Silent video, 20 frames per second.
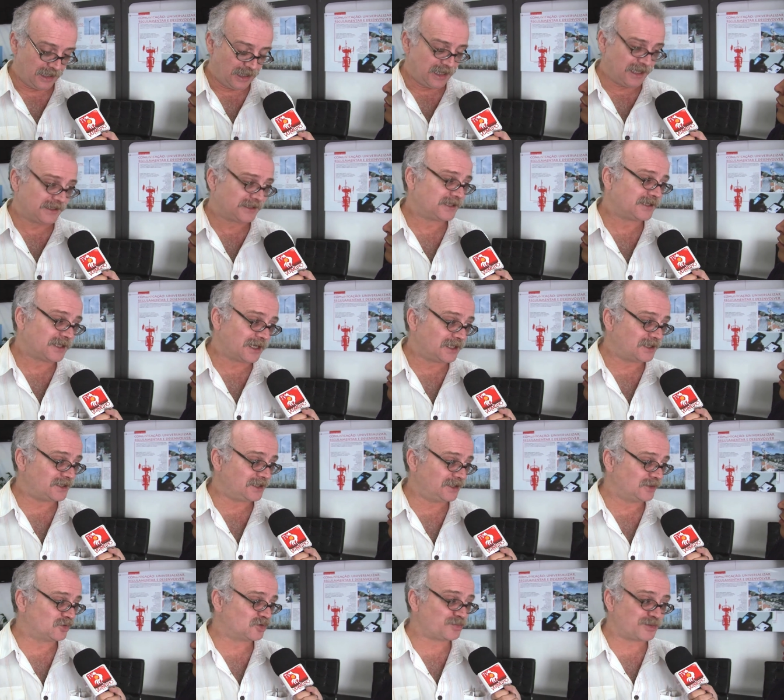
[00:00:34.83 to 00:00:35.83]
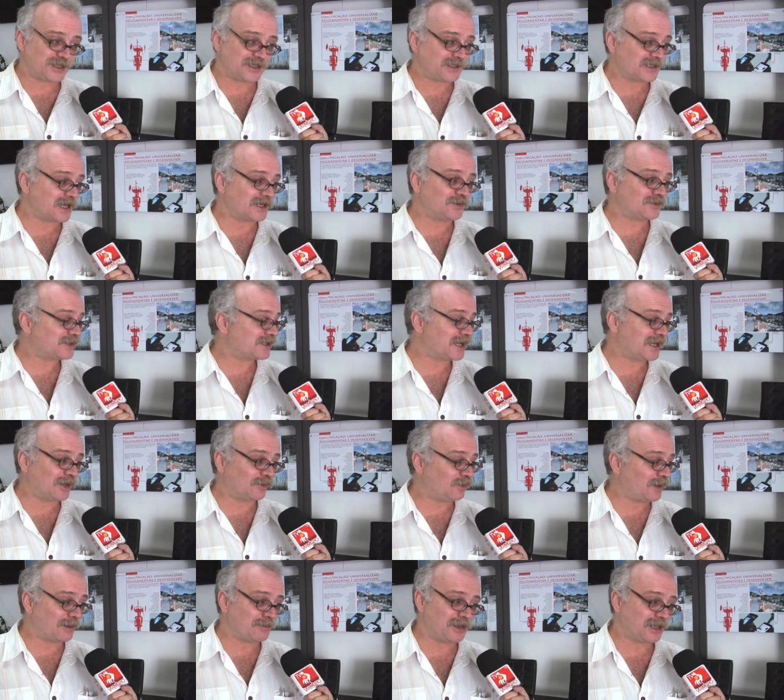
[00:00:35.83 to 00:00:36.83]
Esses artigos precisariam ser
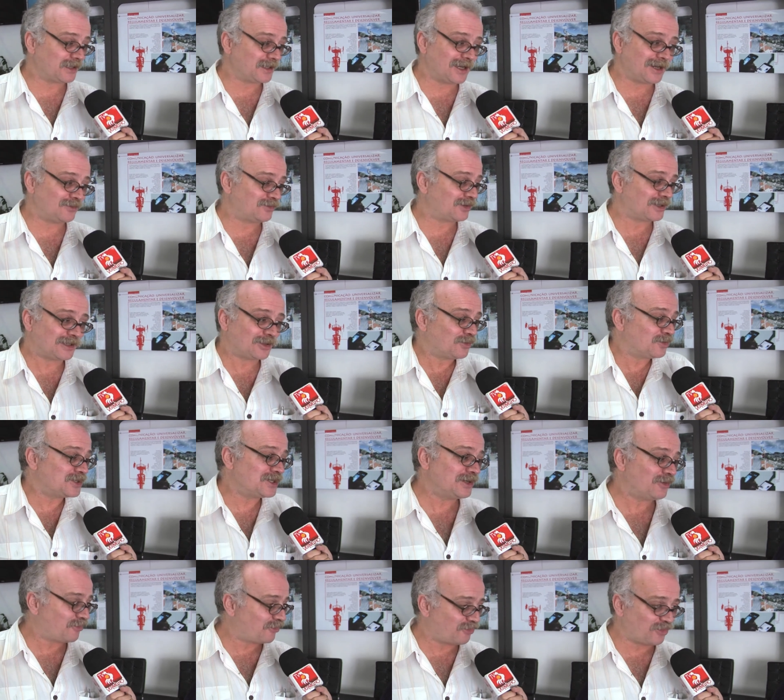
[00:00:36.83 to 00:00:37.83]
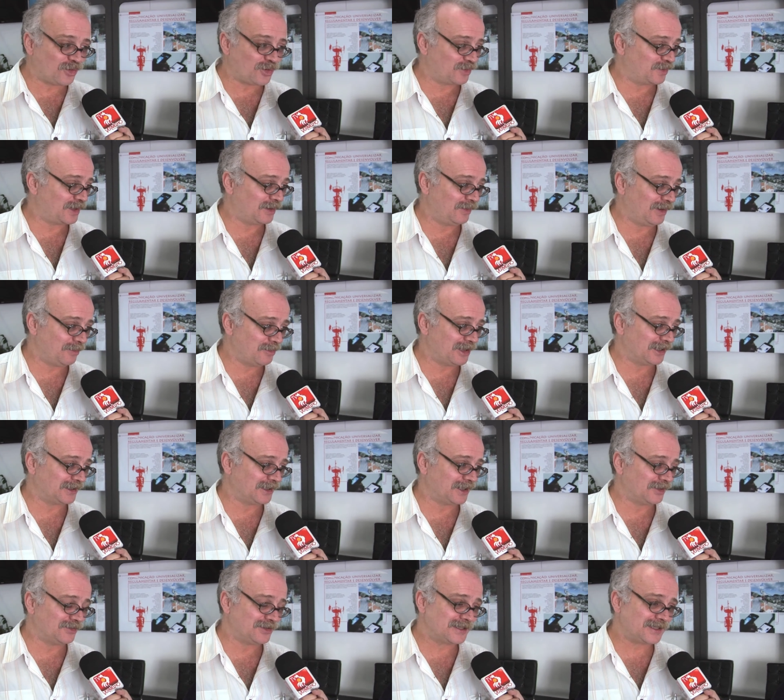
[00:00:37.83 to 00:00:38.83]
regulamentados, até hoje não foram
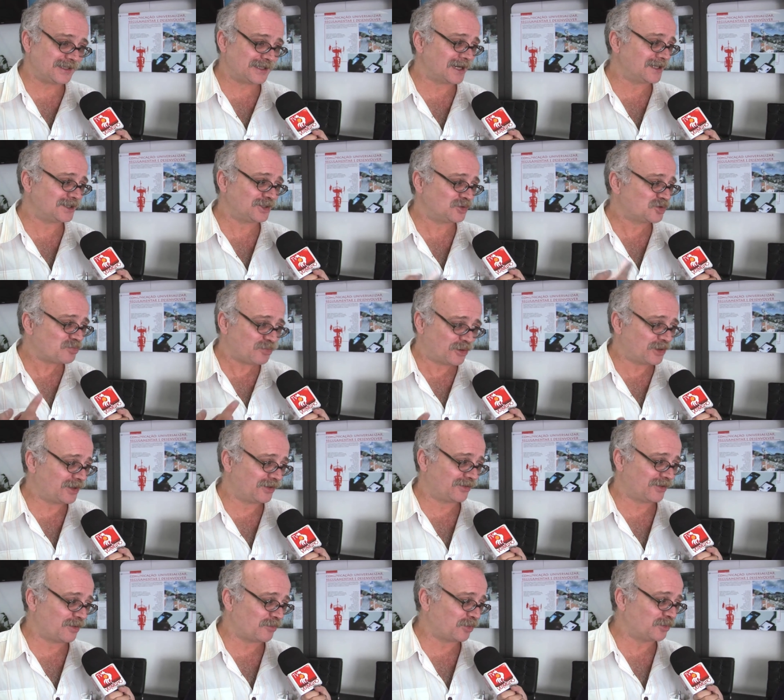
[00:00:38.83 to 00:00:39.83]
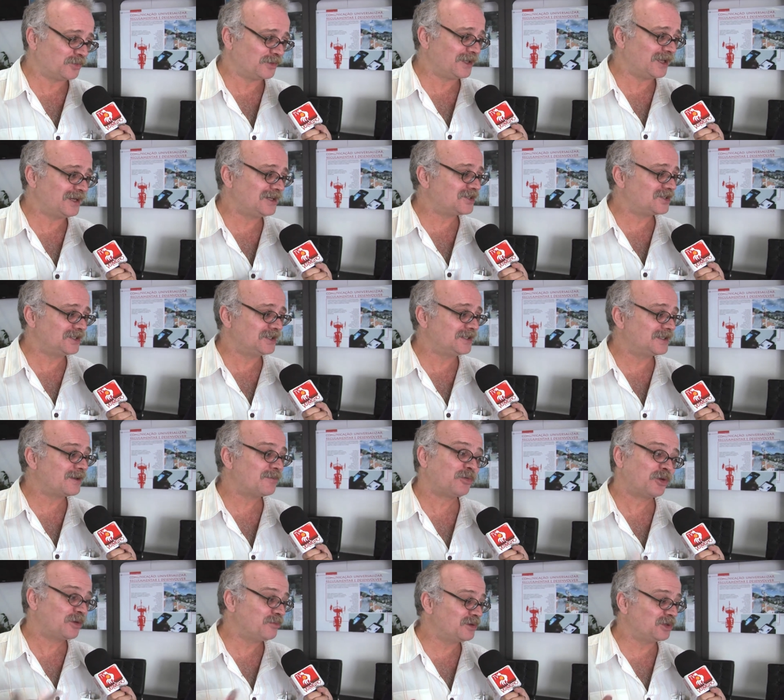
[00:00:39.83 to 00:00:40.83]
regulamentados. Esses artigos, por exemplo, um deles diz, é
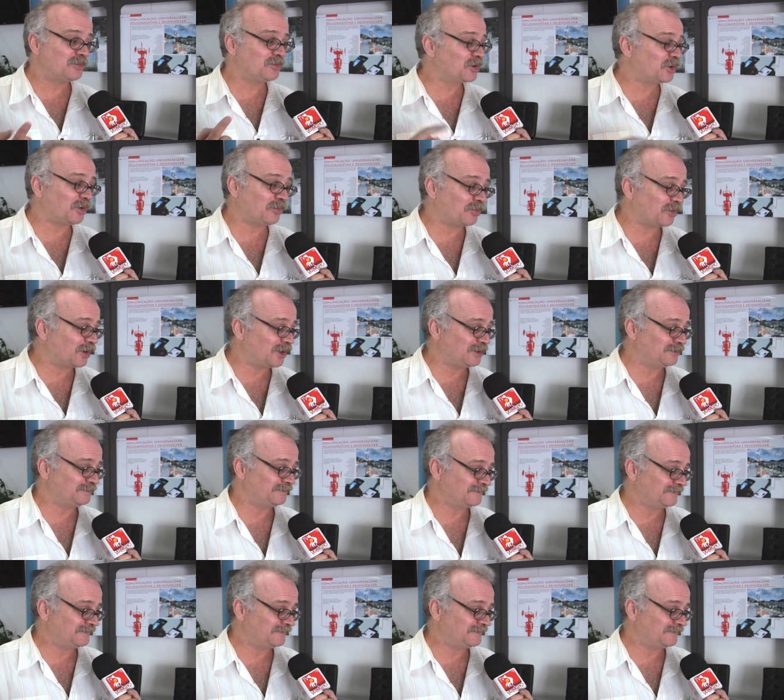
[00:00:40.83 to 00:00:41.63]
proibido monopólio.